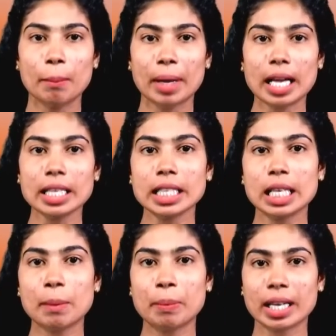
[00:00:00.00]
பாரிய
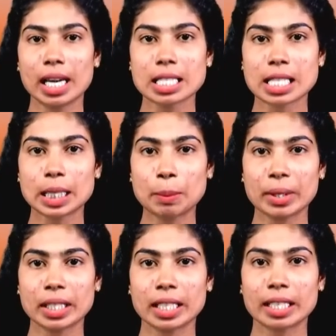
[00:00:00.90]
இழப்புகளை
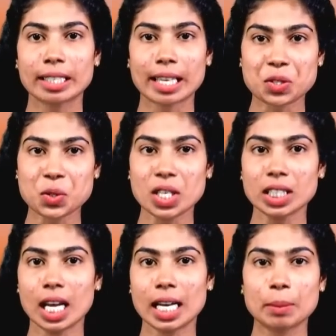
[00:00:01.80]
சந்திப்பது ரஷ்யா
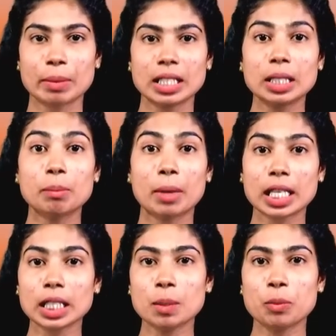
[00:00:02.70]
தான் என்பது மறுக்க